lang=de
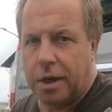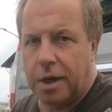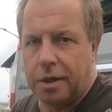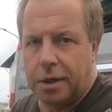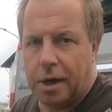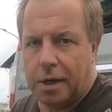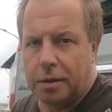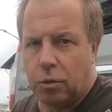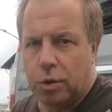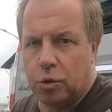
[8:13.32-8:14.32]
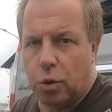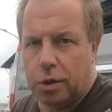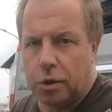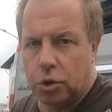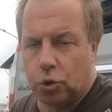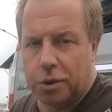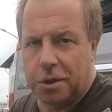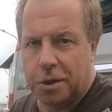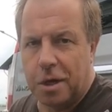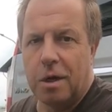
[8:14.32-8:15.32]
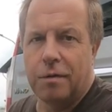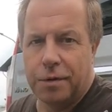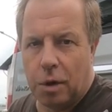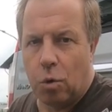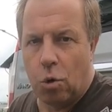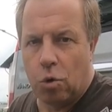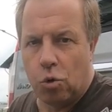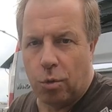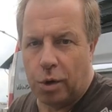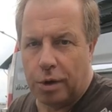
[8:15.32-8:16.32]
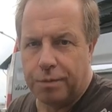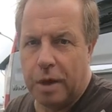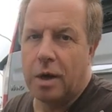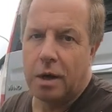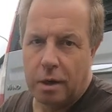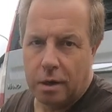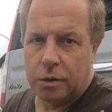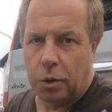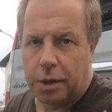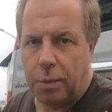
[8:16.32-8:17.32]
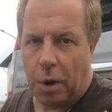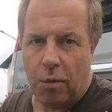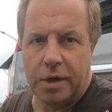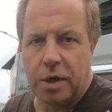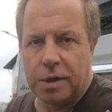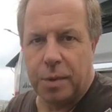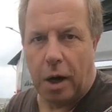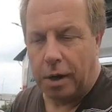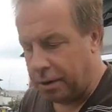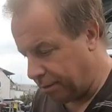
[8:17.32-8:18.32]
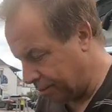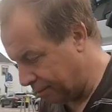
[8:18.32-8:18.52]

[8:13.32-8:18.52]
gegen den Elektromotor die Stutzen wieder hochkurbeln. So, dann bauen wir die jetzt mal an.